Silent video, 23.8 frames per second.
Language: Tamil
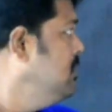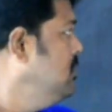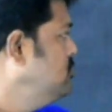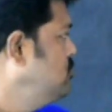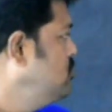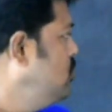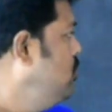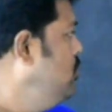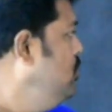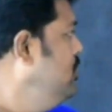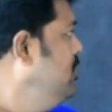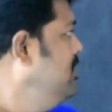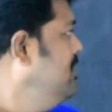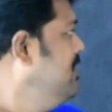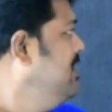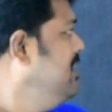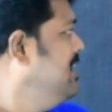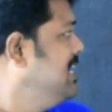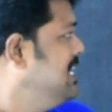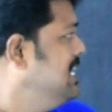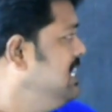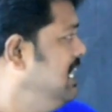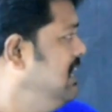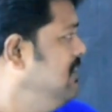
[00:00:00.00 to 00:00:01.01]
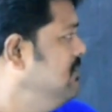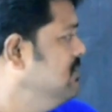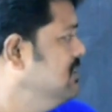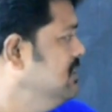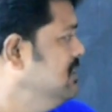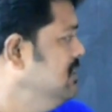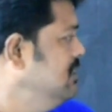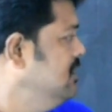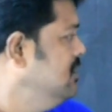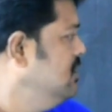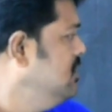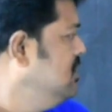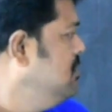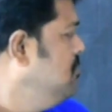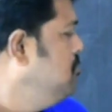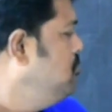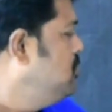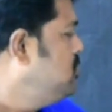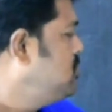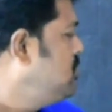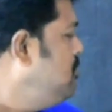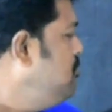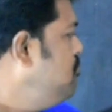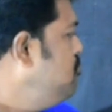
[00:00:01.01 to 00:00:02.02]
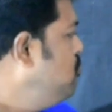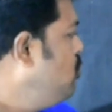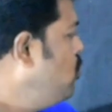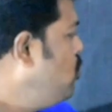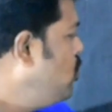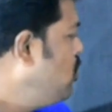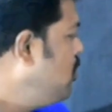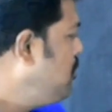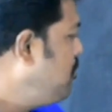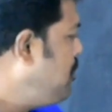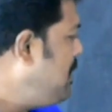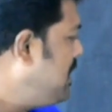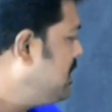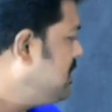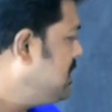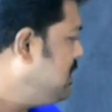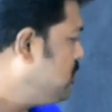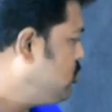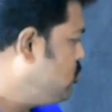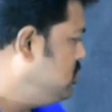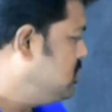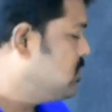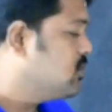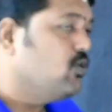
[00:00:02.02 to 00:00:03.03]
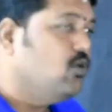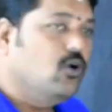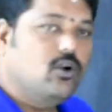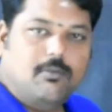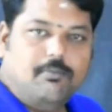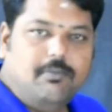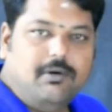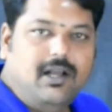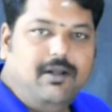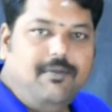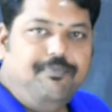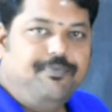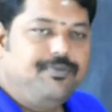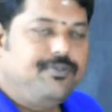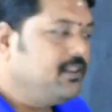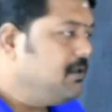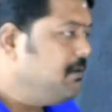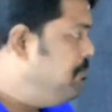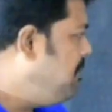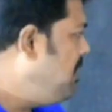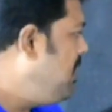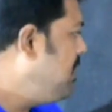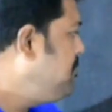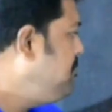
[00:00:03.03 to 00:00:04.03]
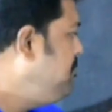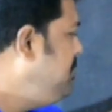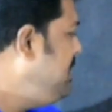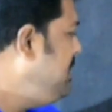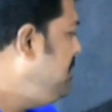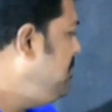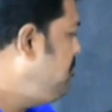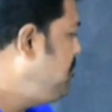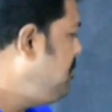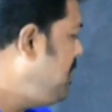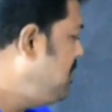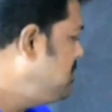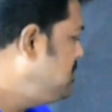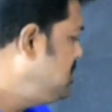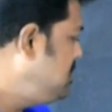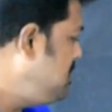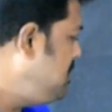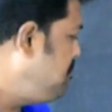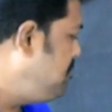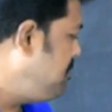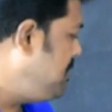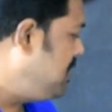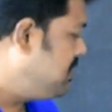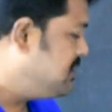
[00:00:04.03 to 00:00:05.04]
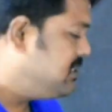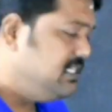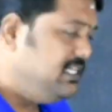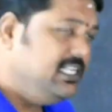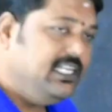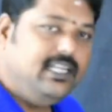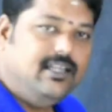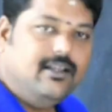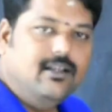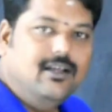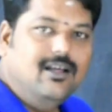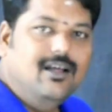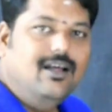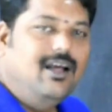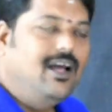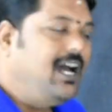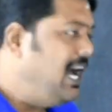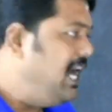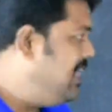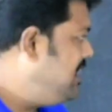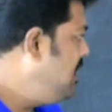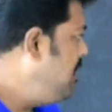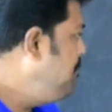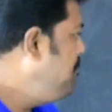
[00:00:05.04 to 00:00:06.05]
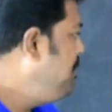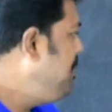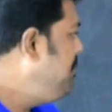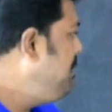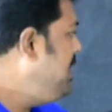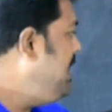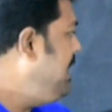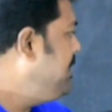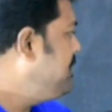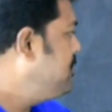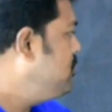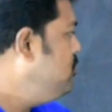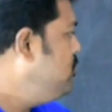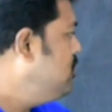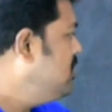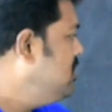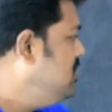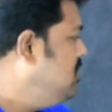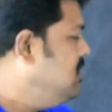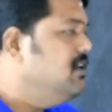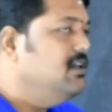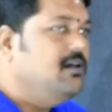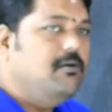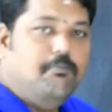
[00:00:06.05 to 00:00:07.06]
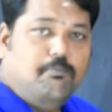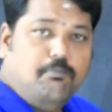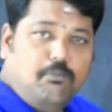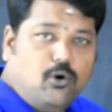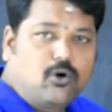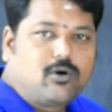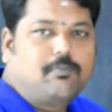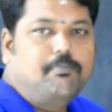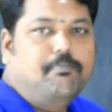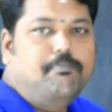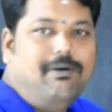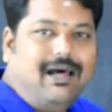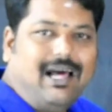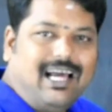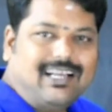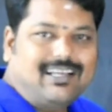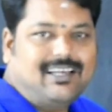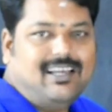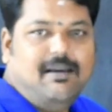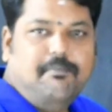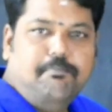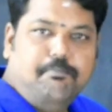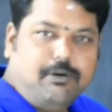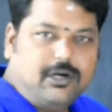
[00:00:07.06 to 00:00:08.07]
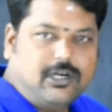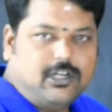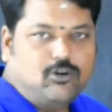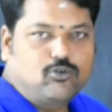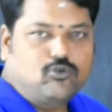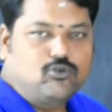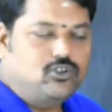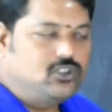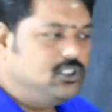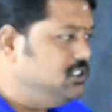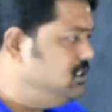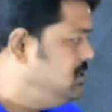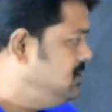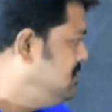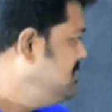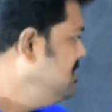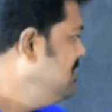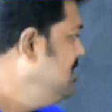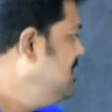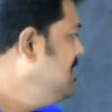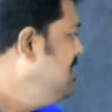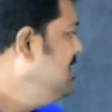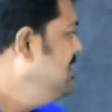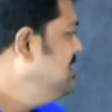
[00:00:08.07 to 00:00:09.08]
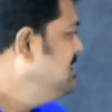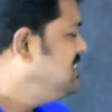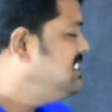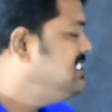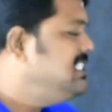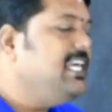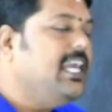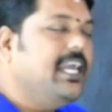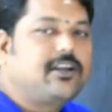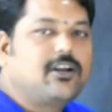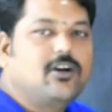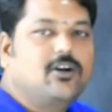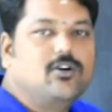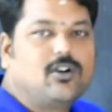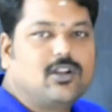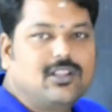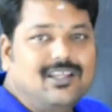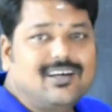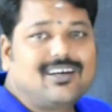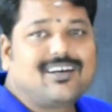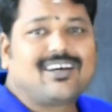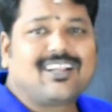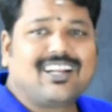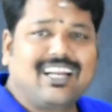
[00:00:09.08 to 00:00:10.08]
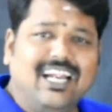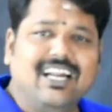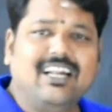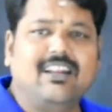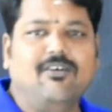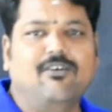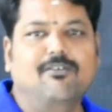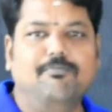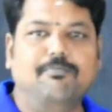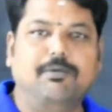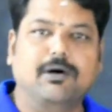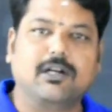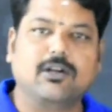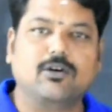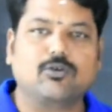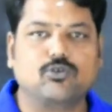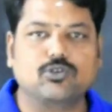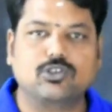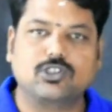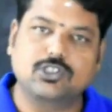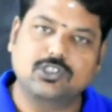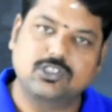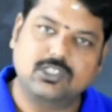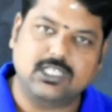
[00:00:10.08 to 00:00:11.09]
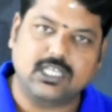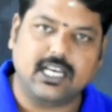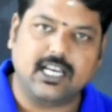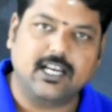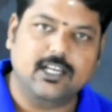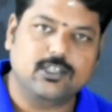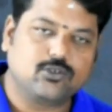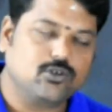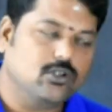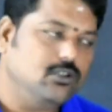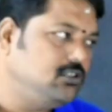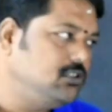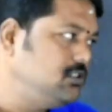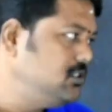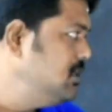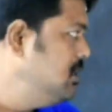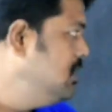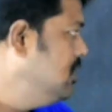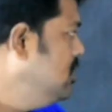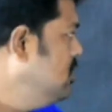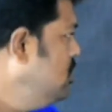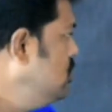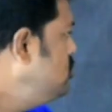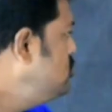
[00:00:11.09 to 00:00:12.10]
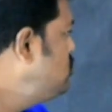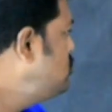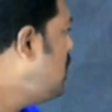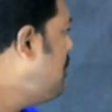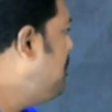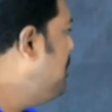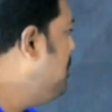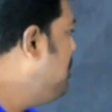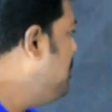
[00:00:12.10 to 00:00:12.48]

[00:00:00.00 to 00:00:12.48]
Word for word: ஸோ இதில் வந்து மொத்தம் மூணு பார்ட்டாக கொடுத்துருக்கோம் நம்ம பார்ட் பி பார்ட் சி பார்ட் டி அதில் பிபிஐக்குன்றது புக் பேக் இம்பார்ட்டன்ட் கொஷின்ஸ் சிஐக்குன்றது கிரியேட்டிவ் இம்பார்ட்டன்ட் கொஸ்டின் சரிங்களா ஸ்டூடெண்ட்ஸ் ஸோ அப்படி